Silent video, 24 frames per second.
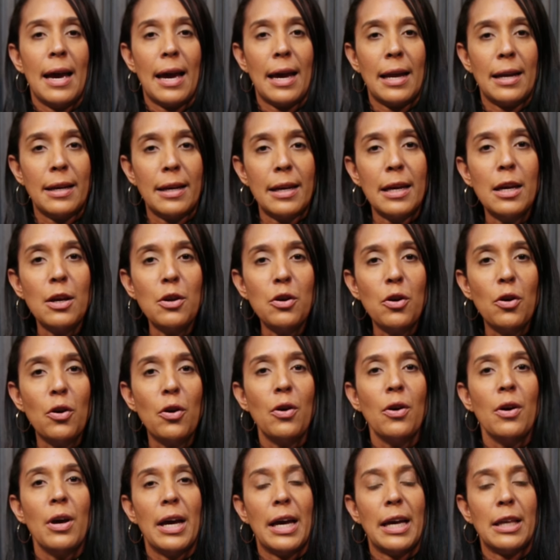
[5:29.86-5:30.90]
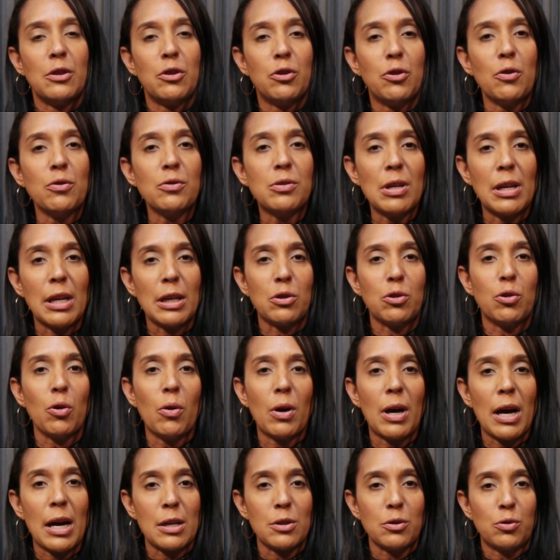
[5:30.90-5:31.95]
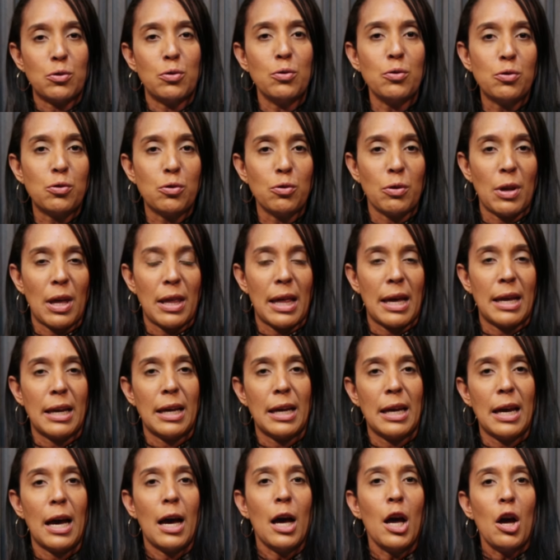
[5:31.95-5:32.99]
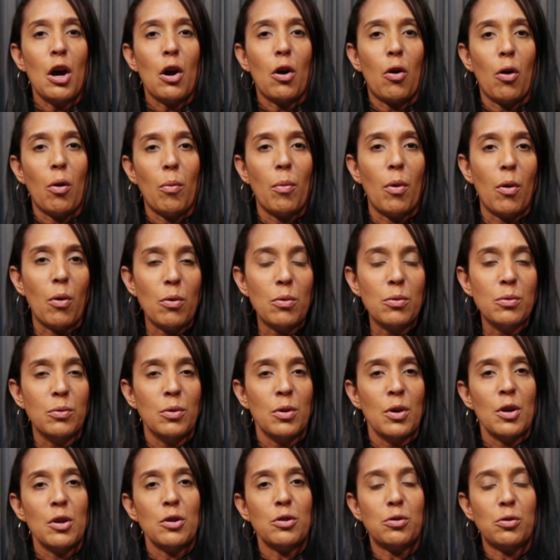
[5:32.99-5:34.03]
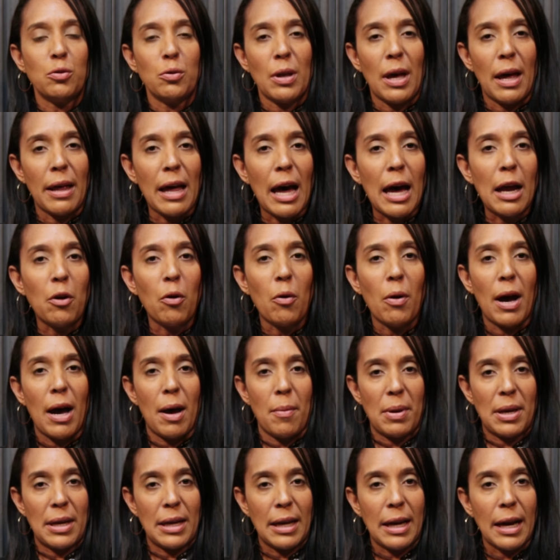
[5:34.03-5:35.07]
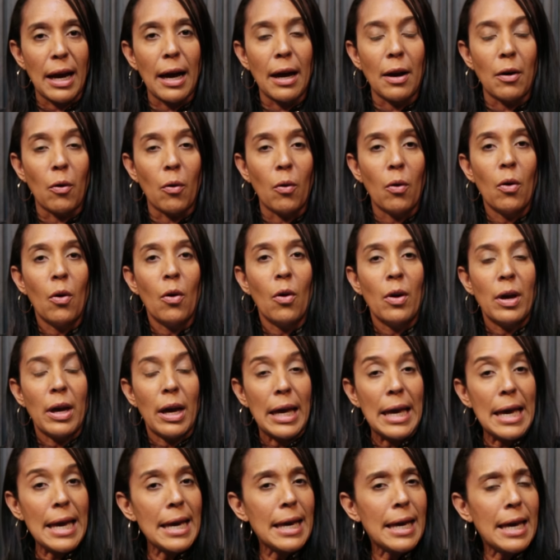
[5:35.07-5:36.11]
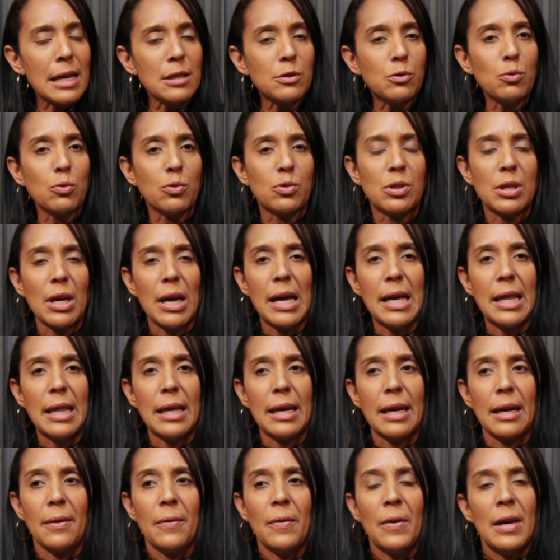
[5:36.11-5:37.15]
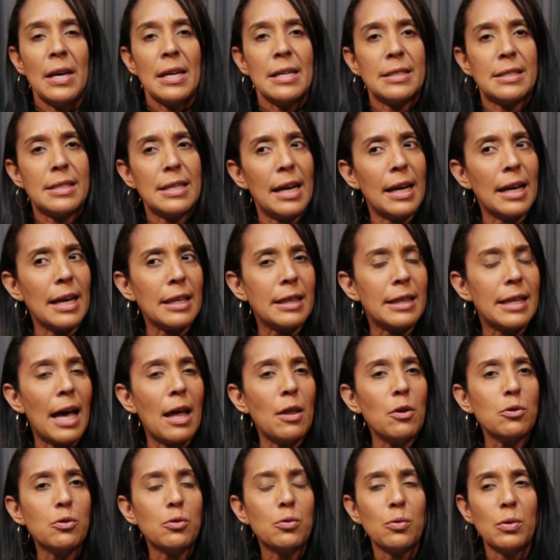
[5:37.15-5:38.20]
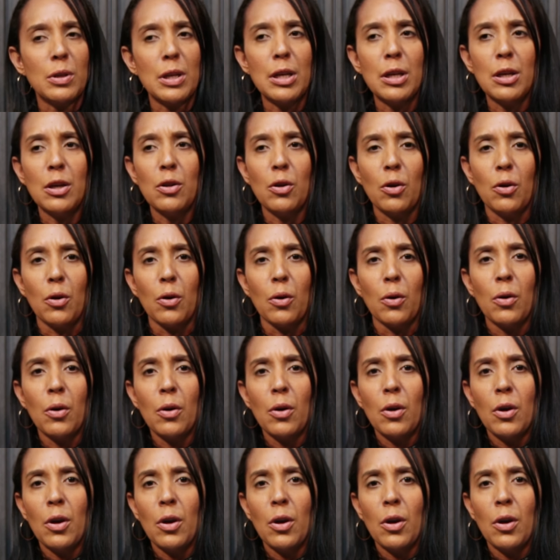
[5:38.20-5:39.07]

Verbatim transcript: el niño entonces le toca su ciudadanía como un ciudadano americano. ¿Y qué sucede si en Estados Unidos